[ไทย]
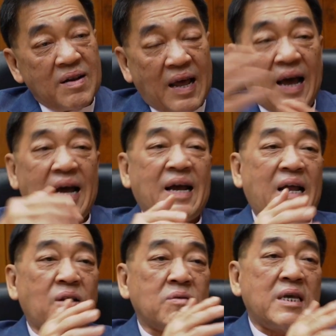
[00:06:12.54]
นะกา
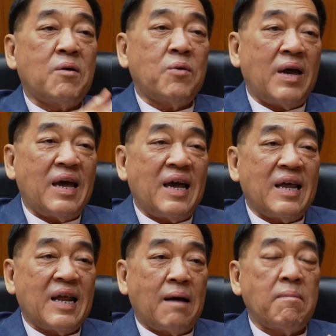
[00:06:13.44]
รท่องเที่ยวด้วย
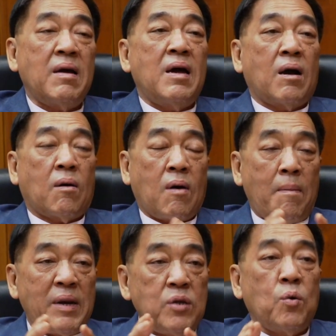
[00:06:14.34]
นะครับความ
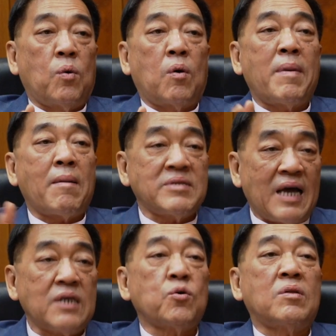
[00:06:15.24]
เป็นอยู่ของภาคประ
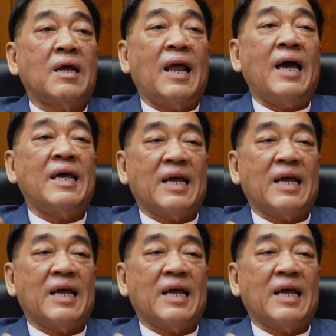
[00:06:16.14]
ชาชนทั้งหลาย